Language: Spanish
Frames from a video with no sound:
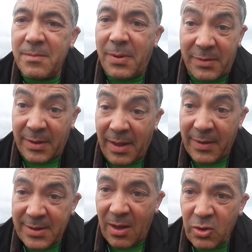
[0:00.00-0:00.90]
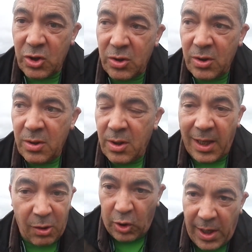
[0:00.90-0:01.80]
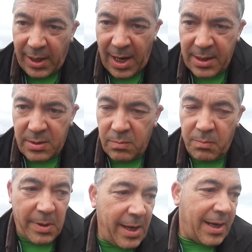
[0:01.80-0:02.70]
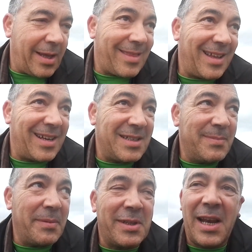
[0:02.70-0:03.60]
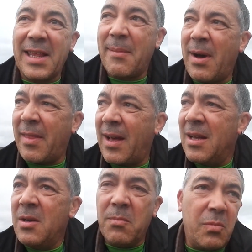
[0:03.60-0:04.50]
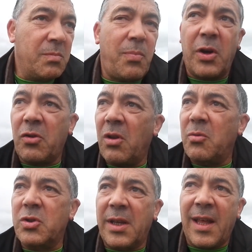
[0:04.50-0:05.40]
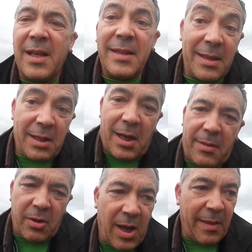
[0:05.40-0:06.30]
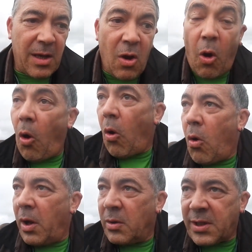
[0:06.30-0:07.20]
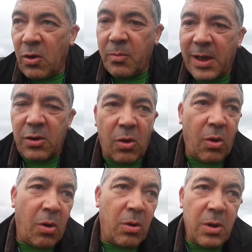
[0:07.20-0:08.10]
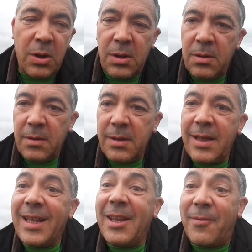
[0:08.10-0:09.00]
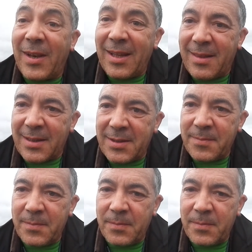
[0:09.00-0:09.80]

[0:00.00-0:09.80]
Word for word: perfectamente adiestrados en lo que queráis, para cazar simplemente la llamada, un poquito de búsqueda direccionada o en San Huberto o... y felices.